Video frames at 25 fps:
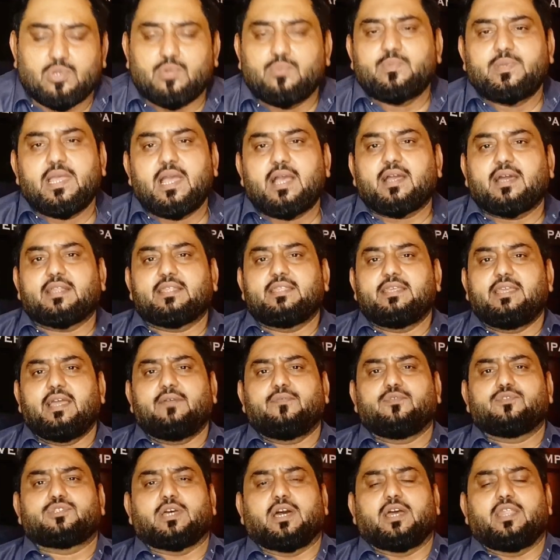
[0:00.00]
जुल्म क्या कर
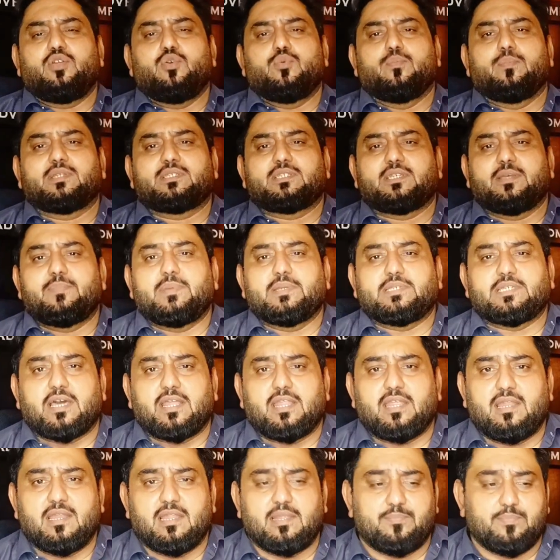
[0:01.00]
दिया वो सारी उम्र से
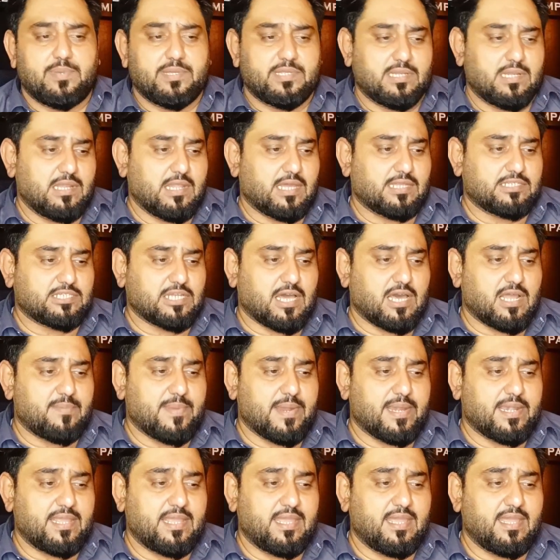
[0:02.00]
बेचारे लाचार
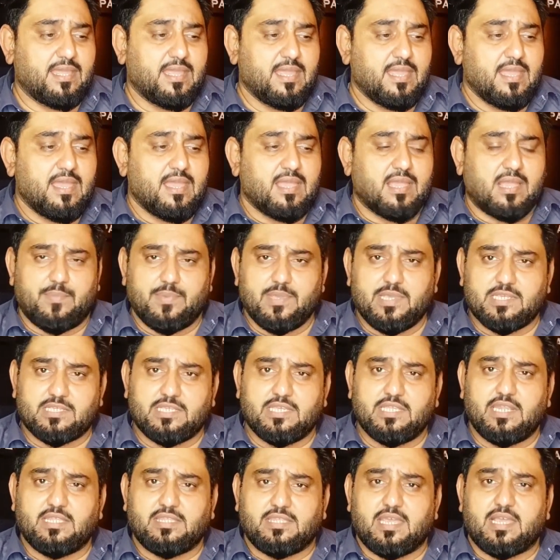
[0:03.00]
बैठे हैं कभी
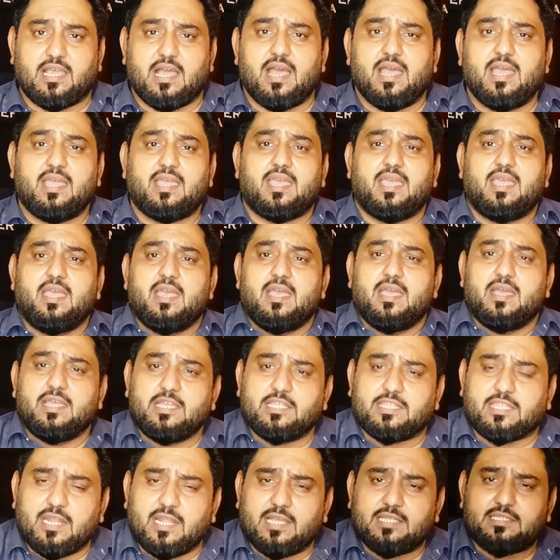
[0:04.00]
किसी ने देखा है कि
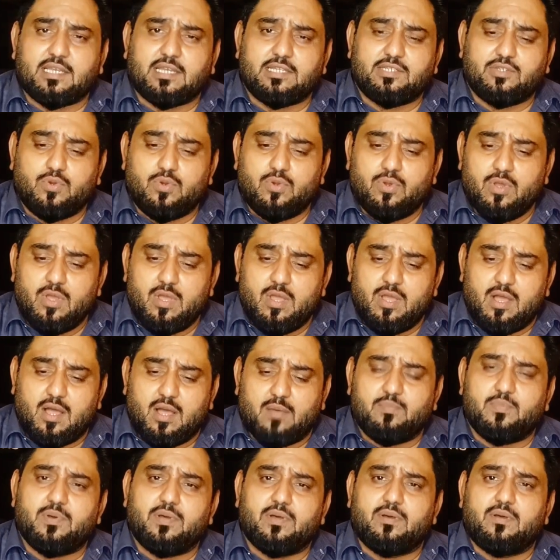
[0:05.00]
इतना सा जो
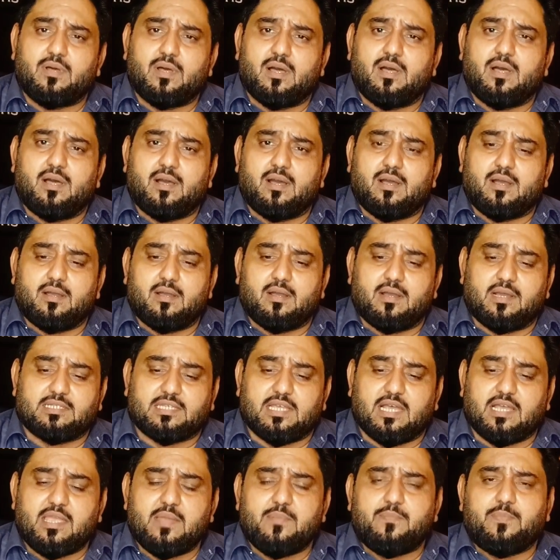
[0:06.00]
अब
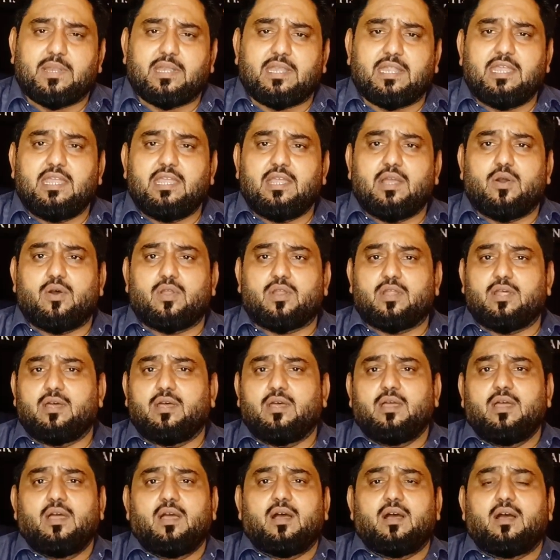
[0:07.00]
गजा की पट्टी और
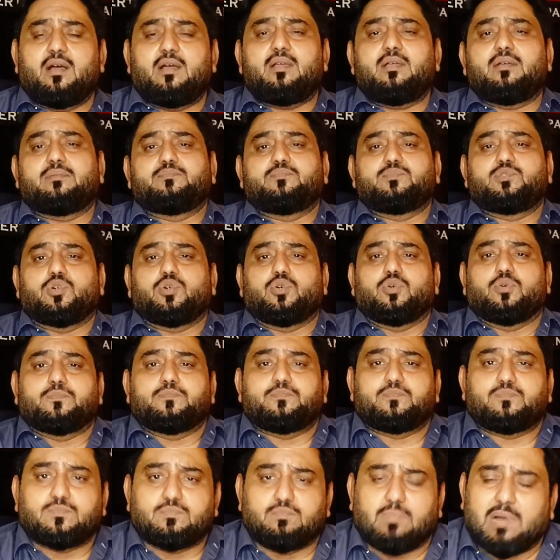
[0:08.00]
जो
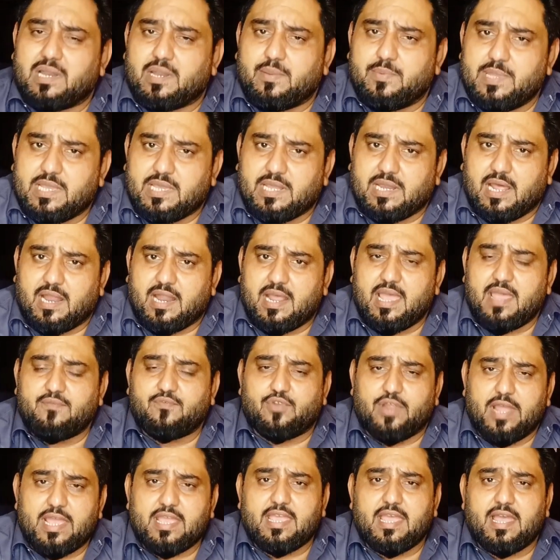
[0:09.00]
मगरबी किनारा है
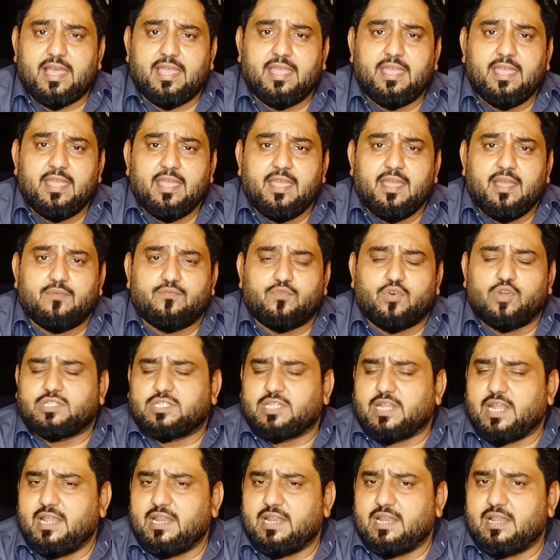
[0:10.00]
वो रह गया है वो
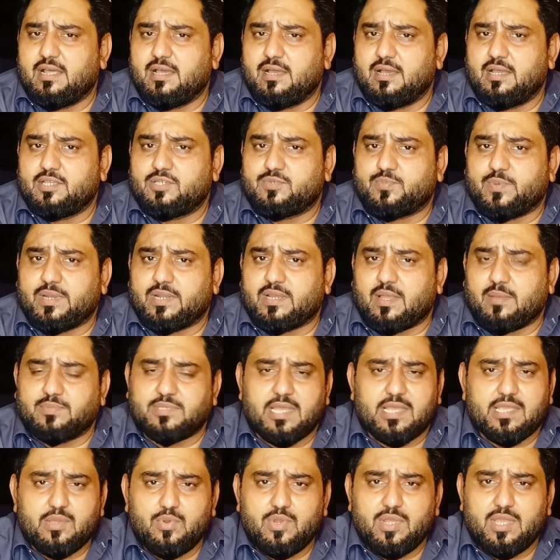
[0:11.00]
इसराइल इस पर
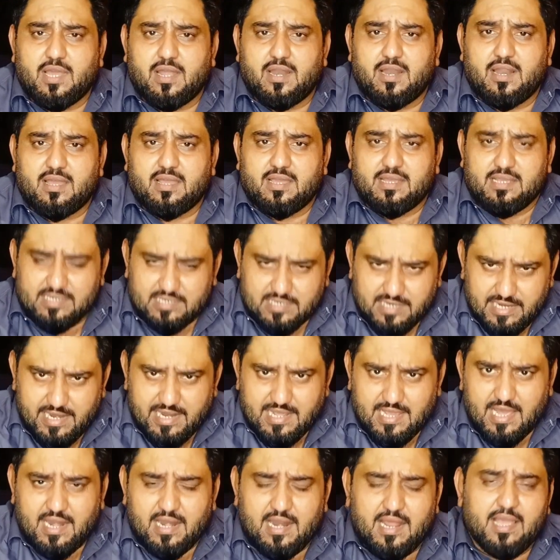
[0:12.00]
कब्जा क्यों नहीं कर रहा है इसलिए
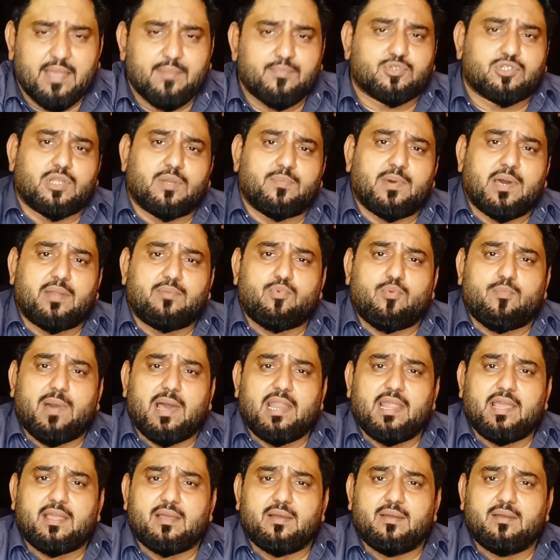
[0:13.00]
नहीं कर रहा कि मुसलमान
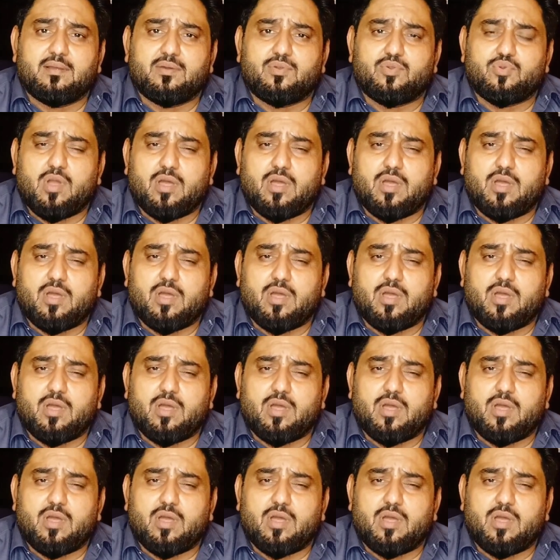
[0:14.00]
ममालिक